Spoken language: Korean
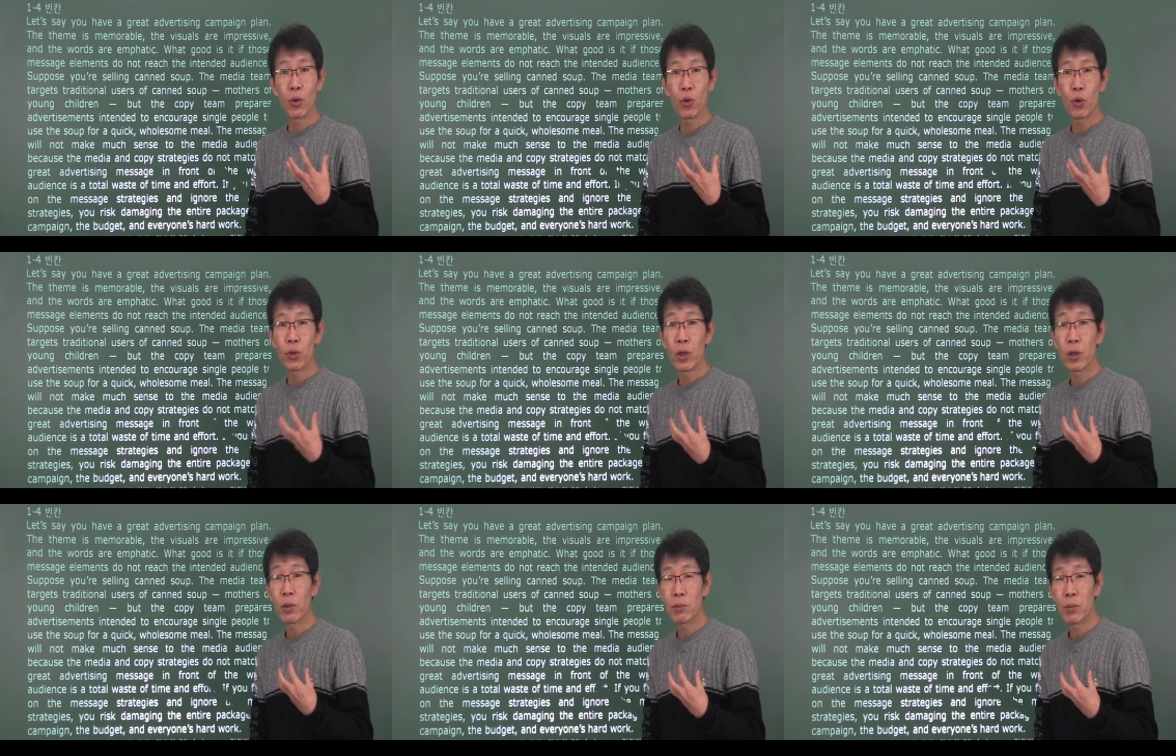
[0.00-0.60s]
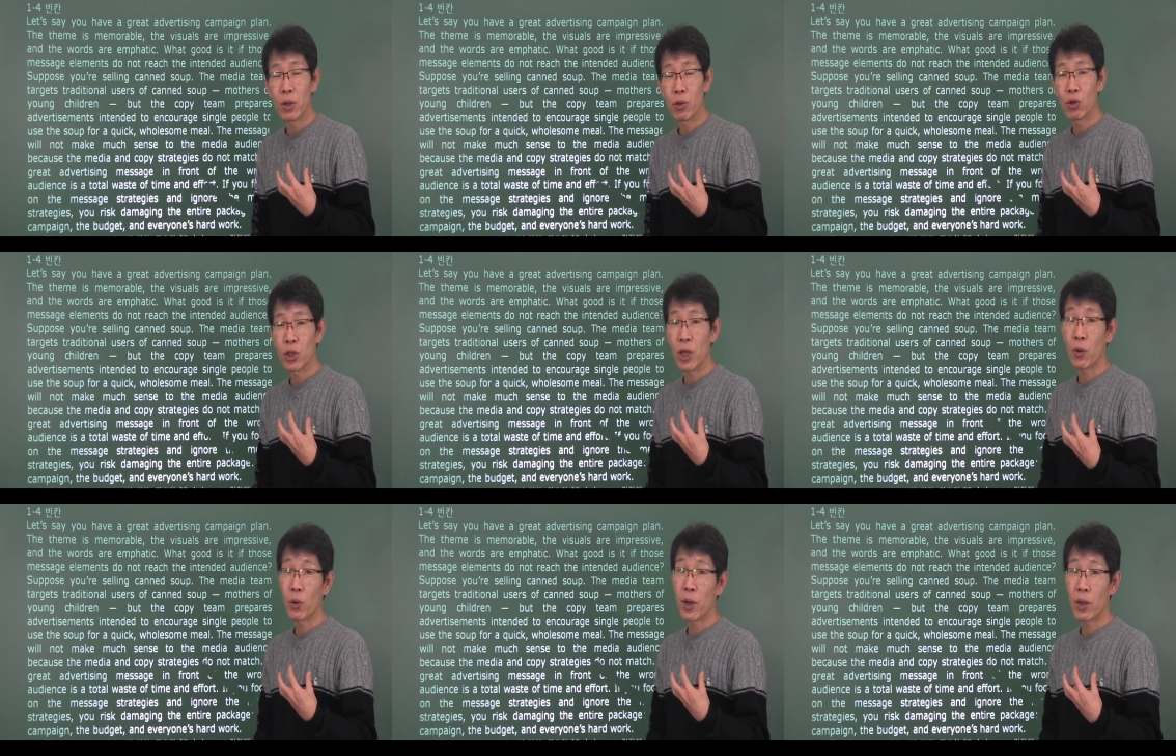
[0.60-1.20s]
소위 여러분
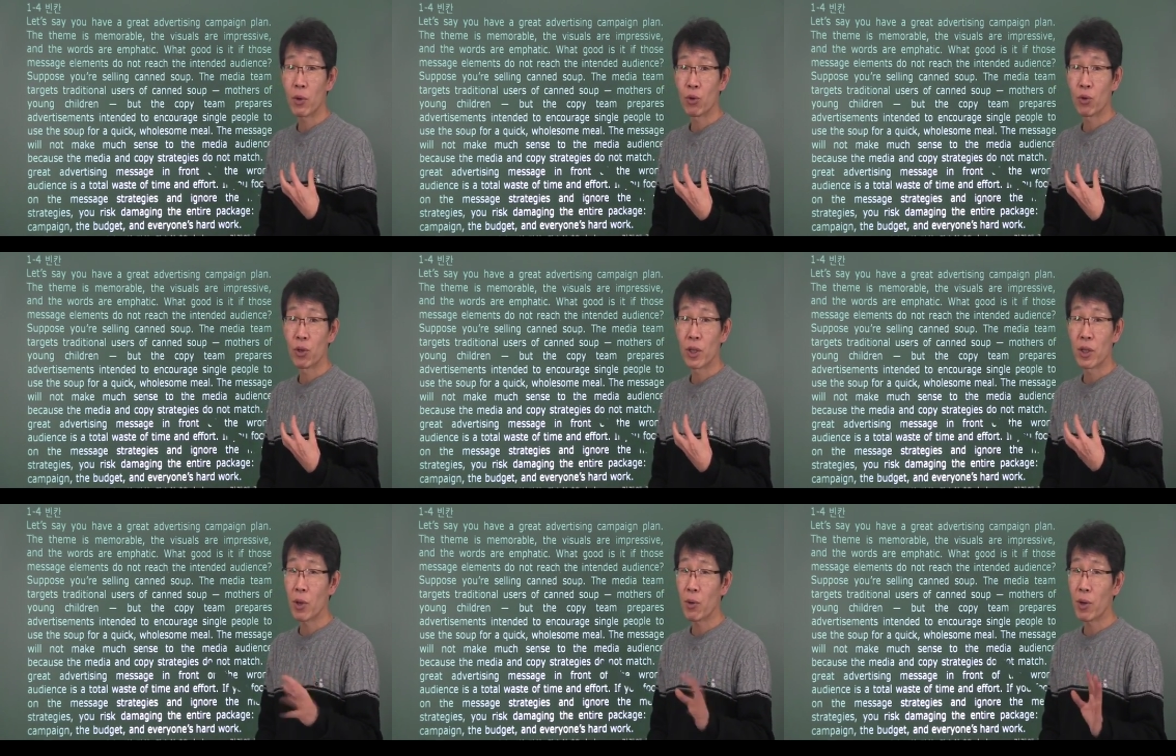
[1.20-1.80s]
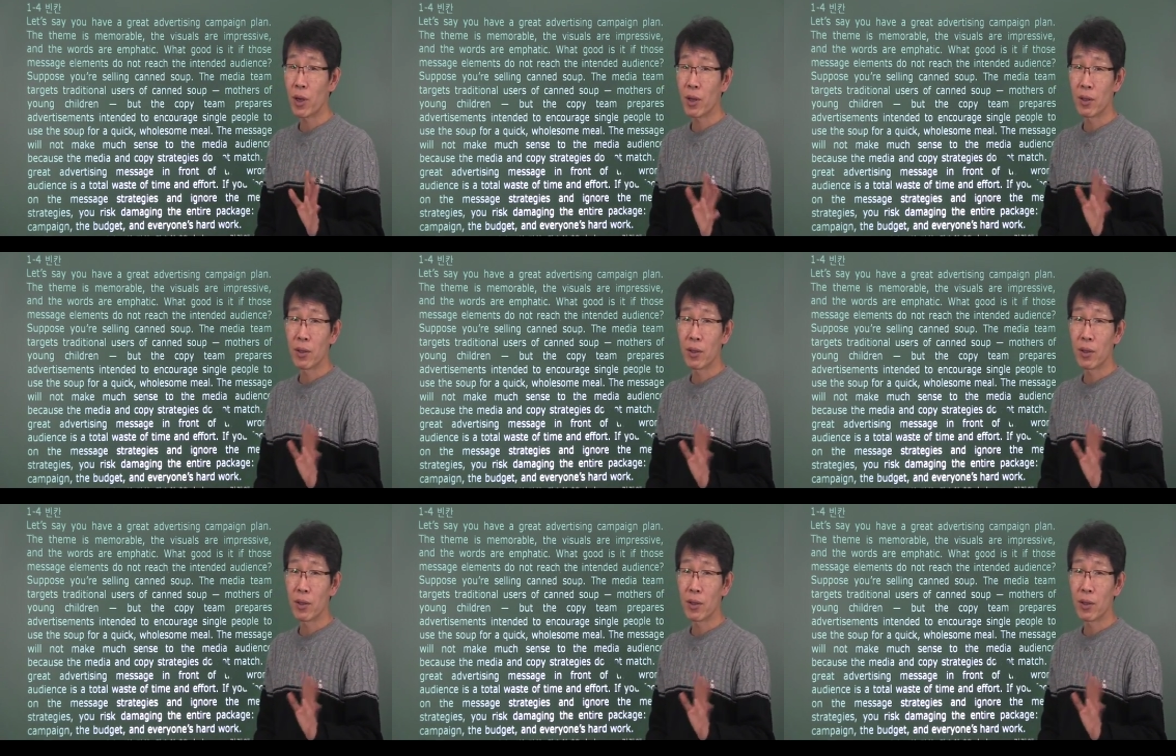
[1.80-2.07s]
체하라고 그러는데 체험